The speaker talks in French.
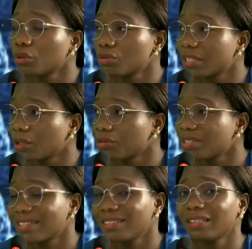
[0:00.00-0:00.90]
non stéroïdiens,
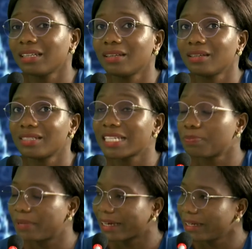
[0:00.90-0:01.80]
c'est-à-dire les
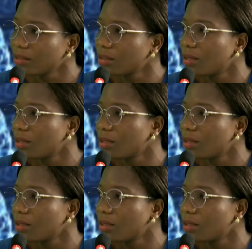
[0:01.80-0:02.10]
aspirines,